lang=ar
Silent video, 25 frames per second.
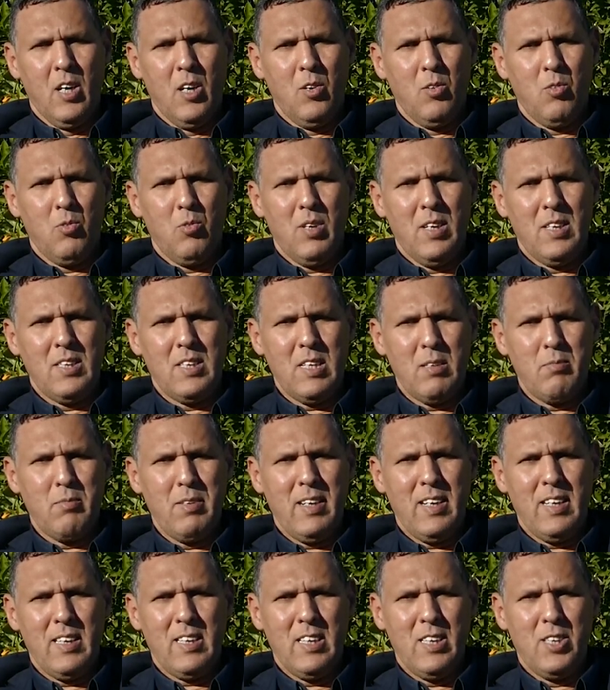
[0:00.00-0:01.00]

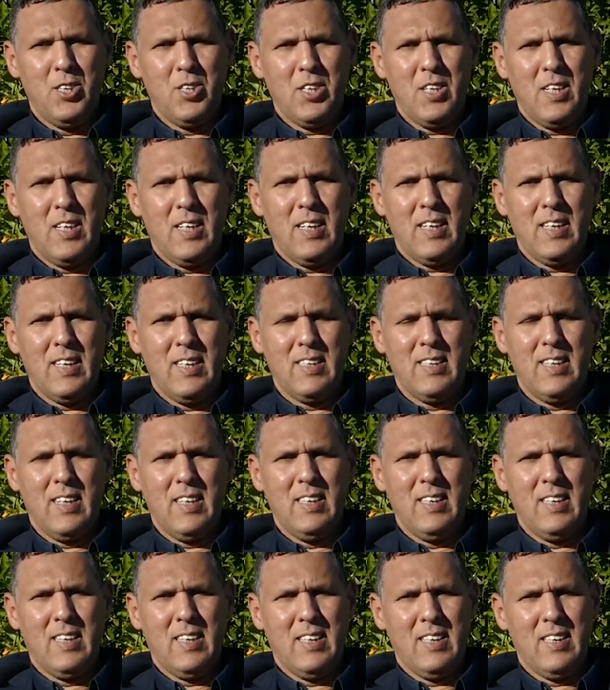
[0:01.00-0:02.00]
وسبقت الإشارة
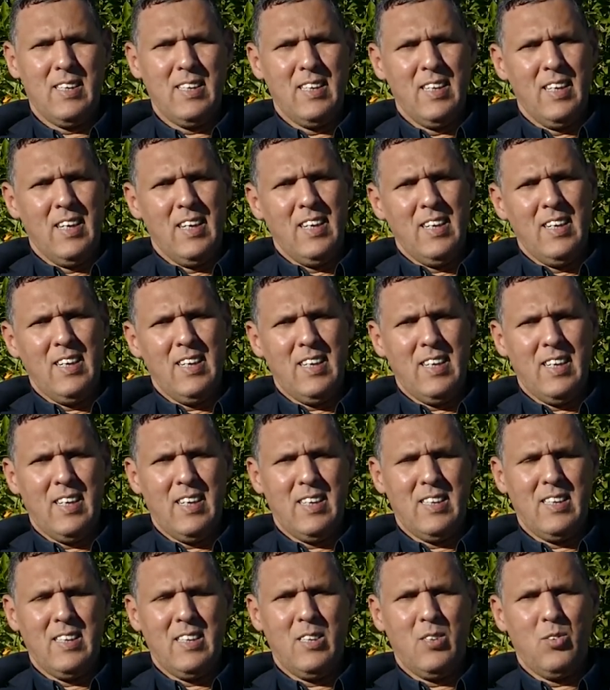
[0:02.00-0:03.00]
كذلك إلى
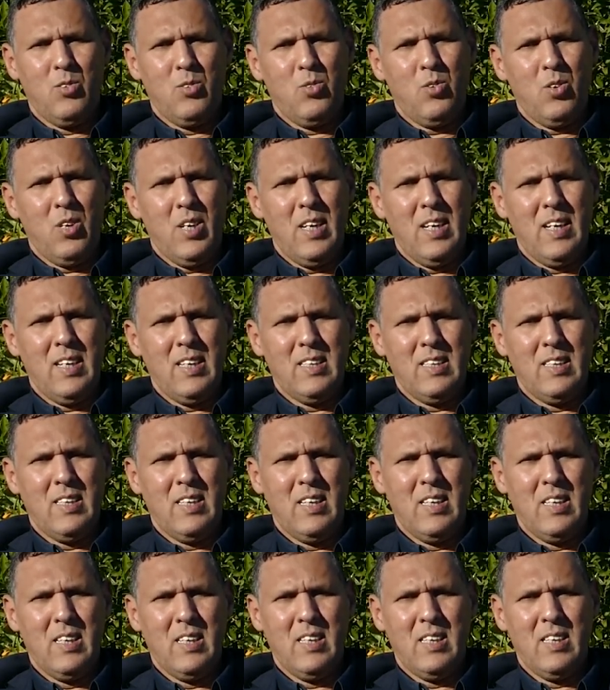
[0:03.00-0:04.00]
أن النقاد
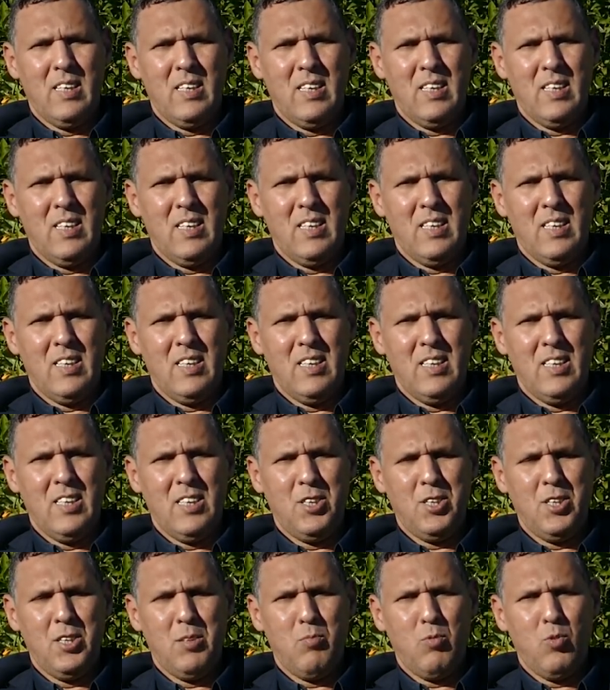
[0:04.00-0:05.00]
آه،
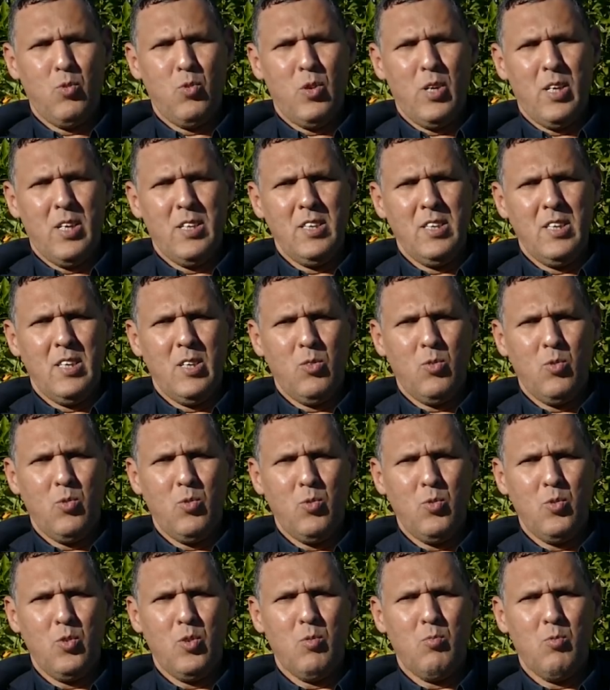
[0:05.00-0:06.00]
يجب أن
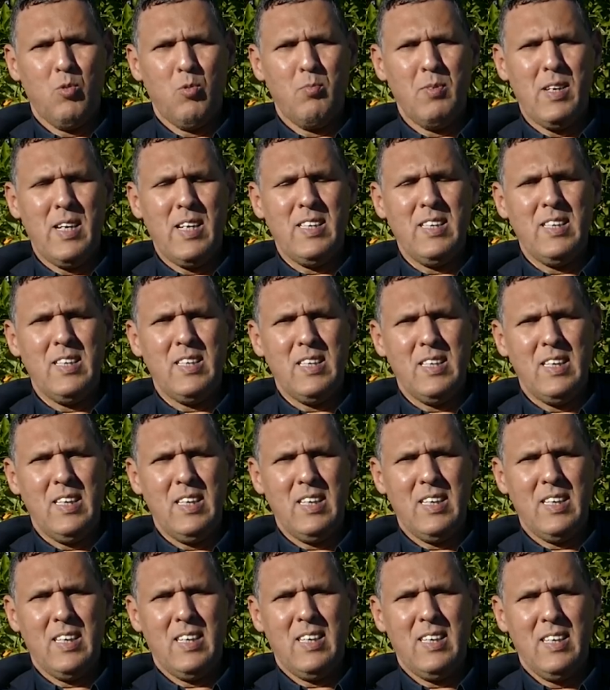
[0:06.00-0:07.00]
يكونوا
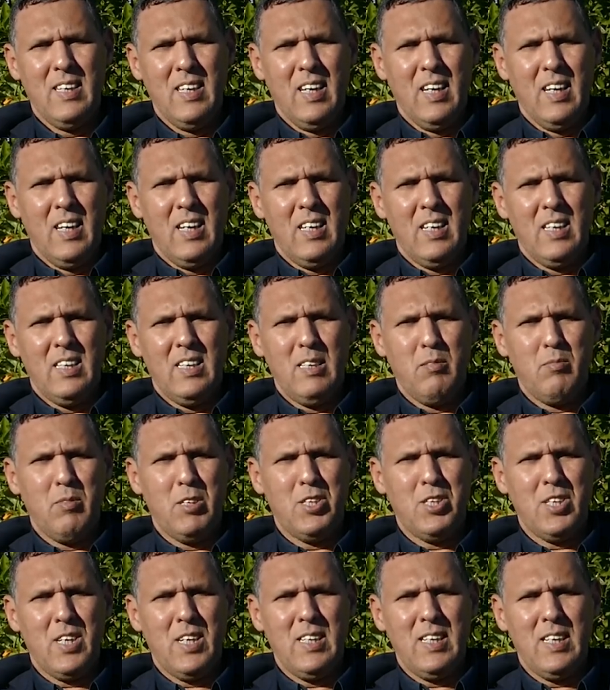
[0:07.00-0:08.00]
ممارسين
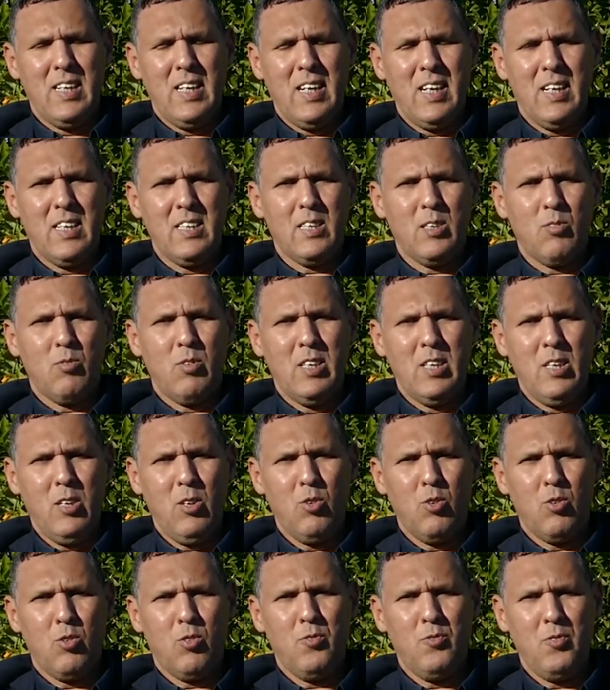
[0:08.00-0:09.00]
لمجال الخط
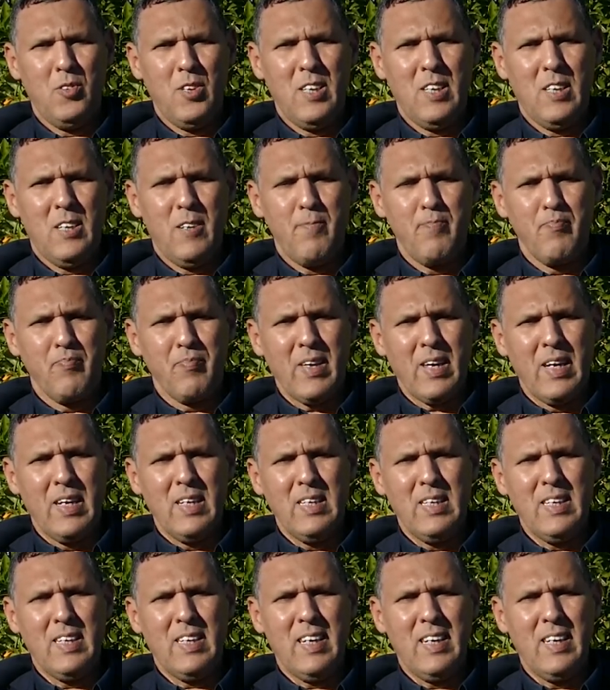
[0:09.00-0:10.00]
وللحروفية
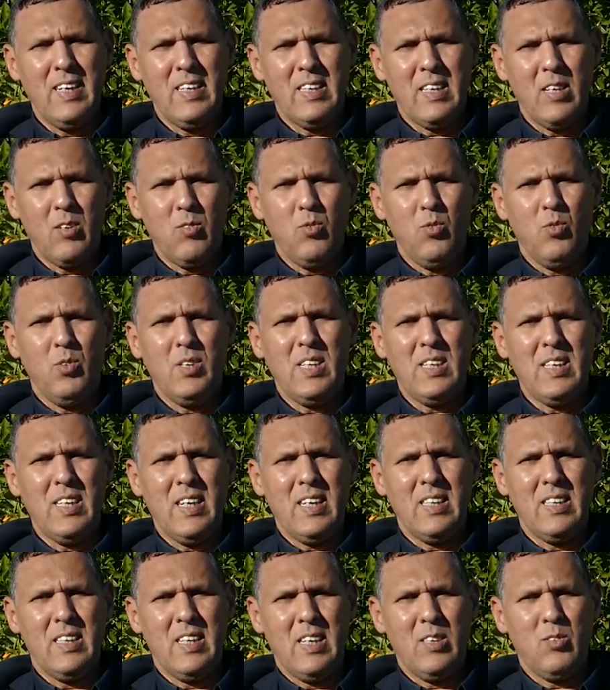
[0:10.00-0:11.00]
لكي تكون
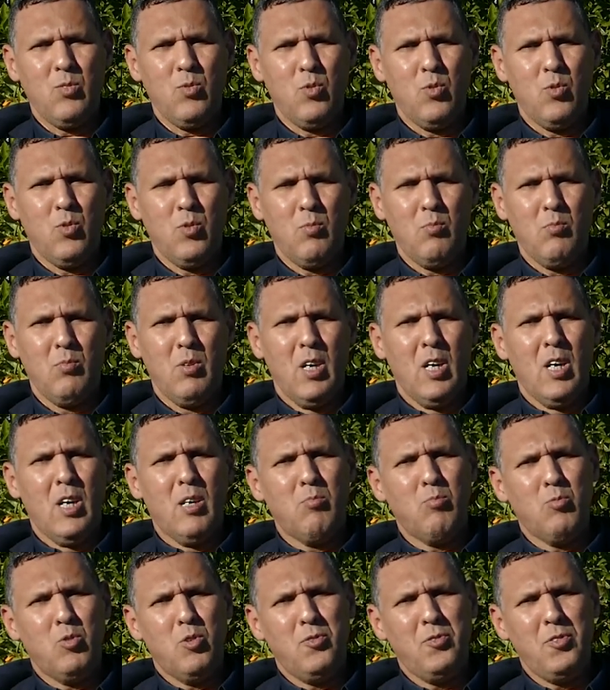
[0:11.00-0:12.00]
نقداتهم
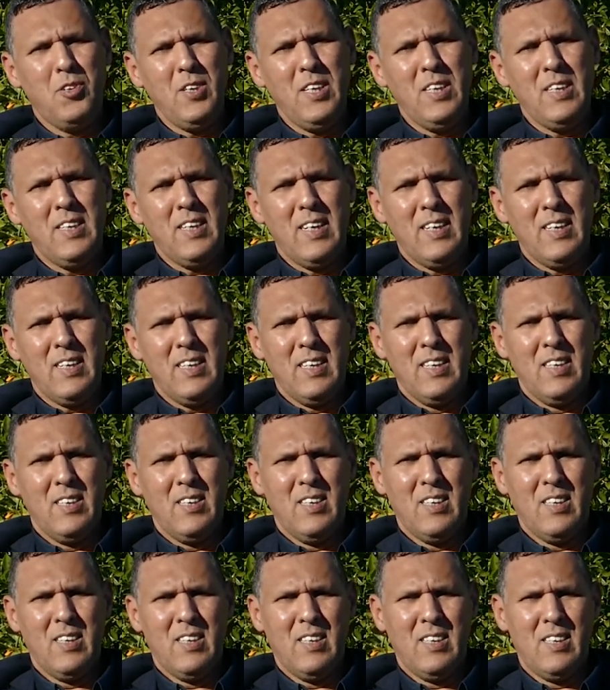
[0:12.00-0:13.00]
مفيدة
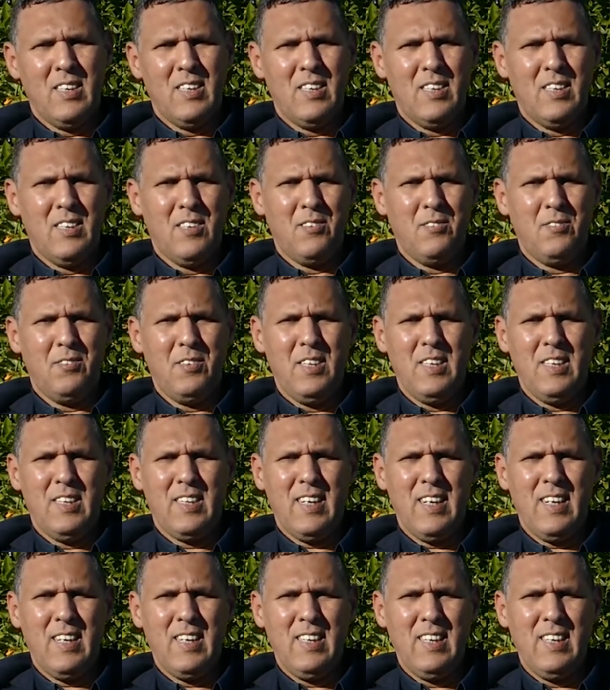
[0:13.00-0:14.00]
آه، في
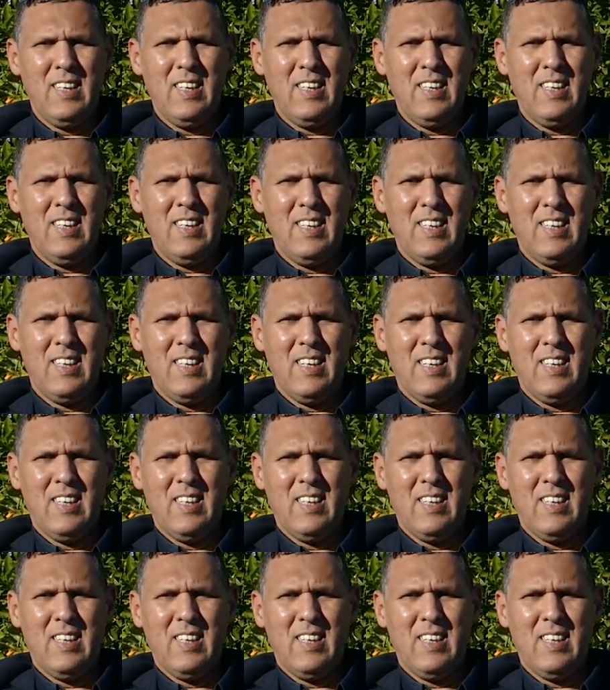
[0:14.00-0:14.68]
تحليل